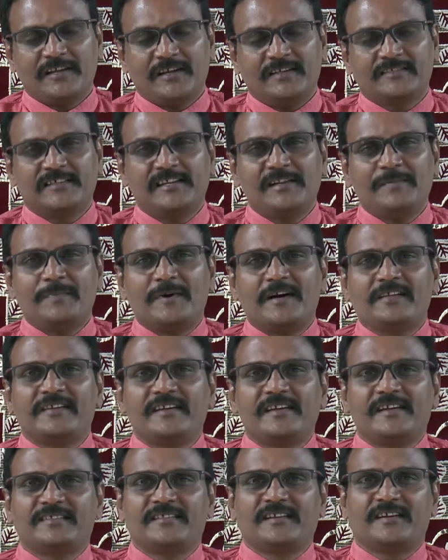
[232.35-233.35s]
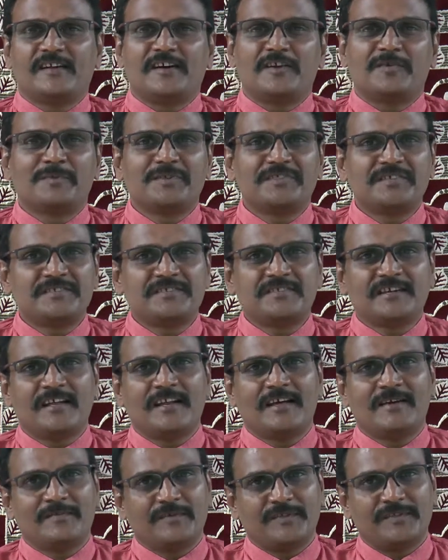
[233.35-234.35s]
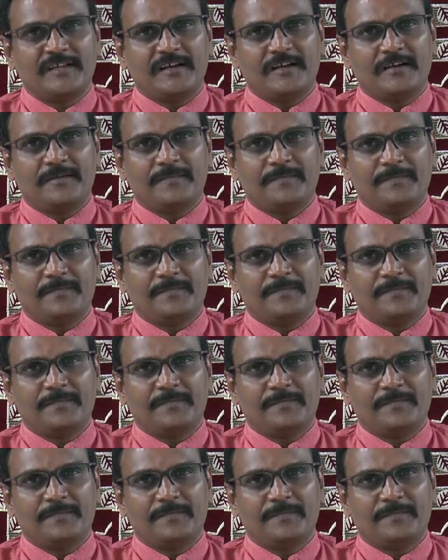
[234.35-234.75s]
అసలు ఈ పాదయాత్రను అనుమతించాలా వద్దా